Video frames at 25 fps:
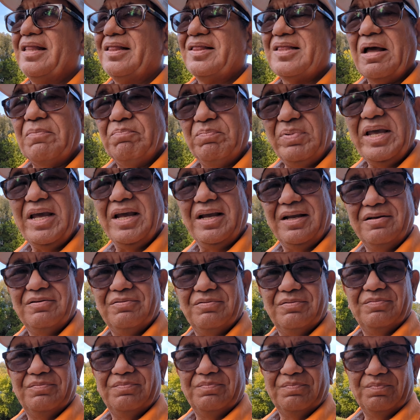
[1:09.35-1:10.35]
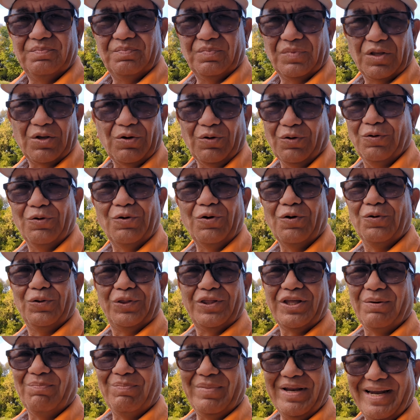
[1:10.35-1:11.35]
también no lo
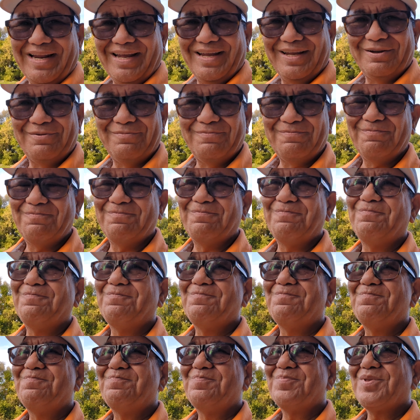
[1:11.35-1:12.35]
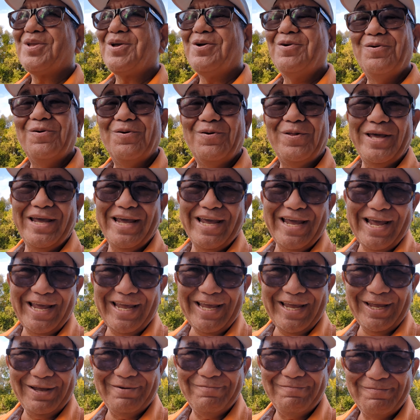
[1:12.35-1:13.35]
terminé. Lo dejé
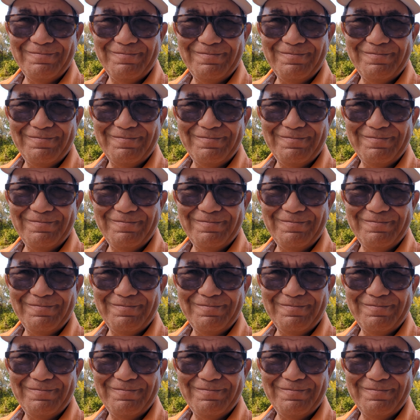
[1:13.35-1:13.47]
ahí.